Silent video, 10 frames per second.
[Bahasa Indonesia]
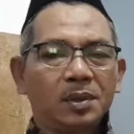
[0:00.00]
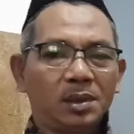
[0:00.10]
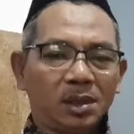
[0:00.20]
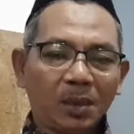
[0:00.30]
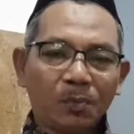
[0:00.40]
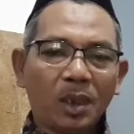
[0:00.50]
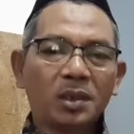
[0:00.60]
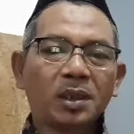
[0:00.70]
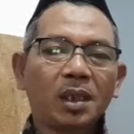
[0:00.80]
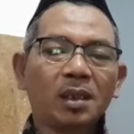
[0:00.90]
Simple
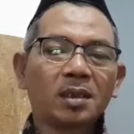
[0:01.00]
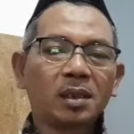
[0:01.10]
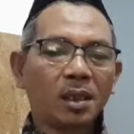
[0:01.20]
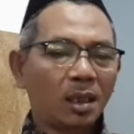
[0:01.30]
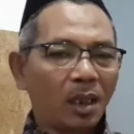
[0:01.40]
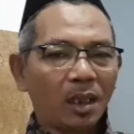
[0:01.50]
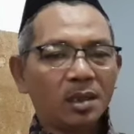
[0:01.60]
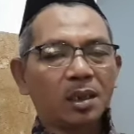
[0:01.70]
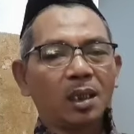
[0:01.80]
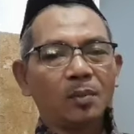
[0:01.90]
sekali,
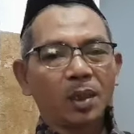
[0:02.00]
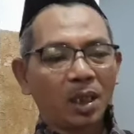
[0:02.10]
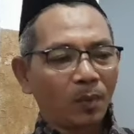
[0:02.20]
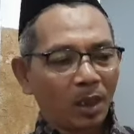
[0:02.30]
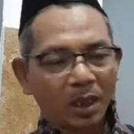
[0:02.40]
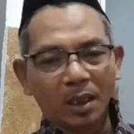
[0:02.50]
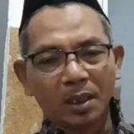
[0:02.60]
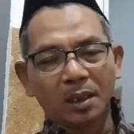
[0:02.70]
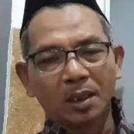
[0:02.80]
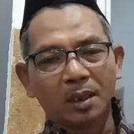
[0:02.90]
sederhana sekali bagaimana
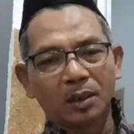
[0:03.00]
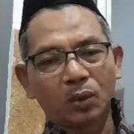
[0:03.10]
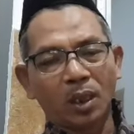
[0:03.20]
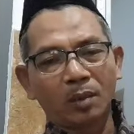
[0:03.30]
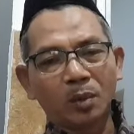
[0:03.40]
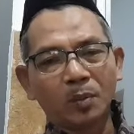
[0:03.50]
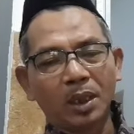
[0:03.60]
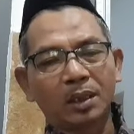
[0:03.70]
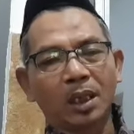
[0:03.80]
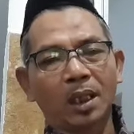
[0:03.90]
Tuhan
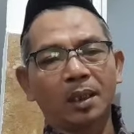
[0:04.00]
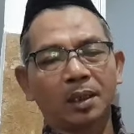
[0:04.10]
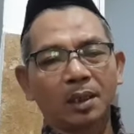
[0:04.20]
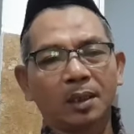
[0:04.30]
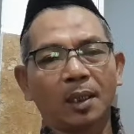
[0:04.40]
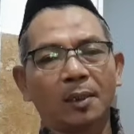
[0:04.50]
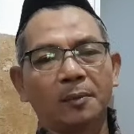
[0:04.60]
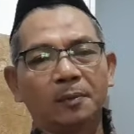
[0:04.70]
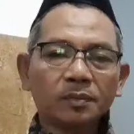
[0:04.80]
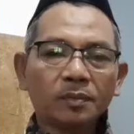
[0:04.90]
memberitakan kita
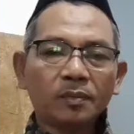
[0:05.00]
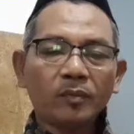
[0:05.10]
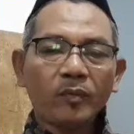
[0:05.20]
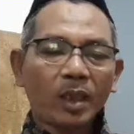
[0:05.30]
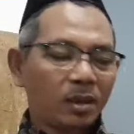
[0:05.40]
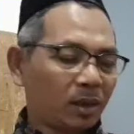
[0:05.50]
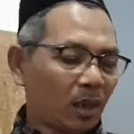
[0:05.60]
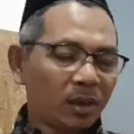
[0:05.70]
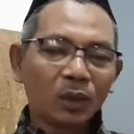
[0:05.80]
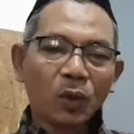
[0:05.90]

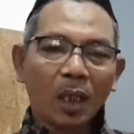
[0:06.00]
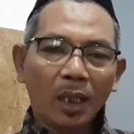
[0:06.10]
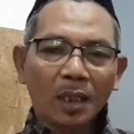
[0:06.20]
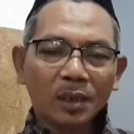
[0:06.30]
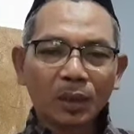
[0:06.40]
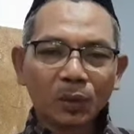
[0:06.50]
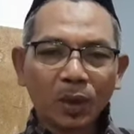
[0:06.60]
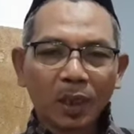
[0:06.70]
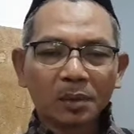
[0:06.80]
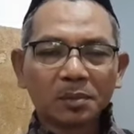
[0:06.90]
Salah satu alasan
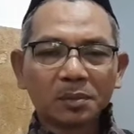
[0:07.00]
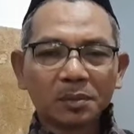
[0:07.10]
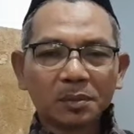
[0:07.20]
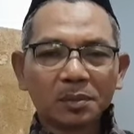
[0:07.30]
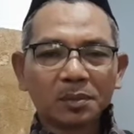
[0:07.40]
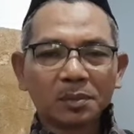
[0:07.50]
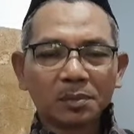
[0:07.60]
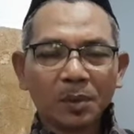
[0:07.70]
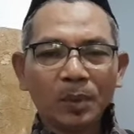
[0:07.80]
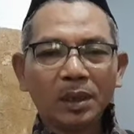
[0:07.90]
Tuhan
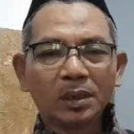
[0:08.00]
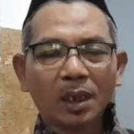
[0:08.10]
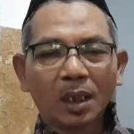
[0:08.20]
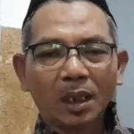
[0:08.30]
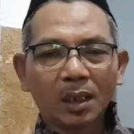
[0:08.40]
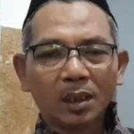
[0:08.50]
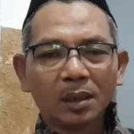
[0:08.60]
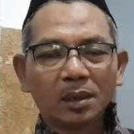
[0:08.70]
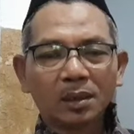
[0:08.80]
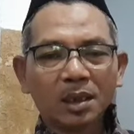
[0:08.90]
meminta
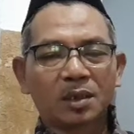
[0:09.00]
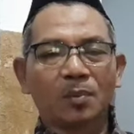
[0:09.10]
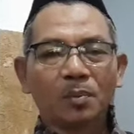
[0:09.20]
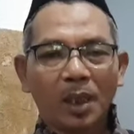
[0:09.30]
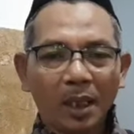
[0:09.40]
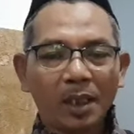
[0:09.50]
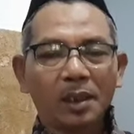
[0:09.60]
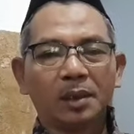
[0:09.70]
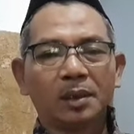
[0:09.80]
disembah.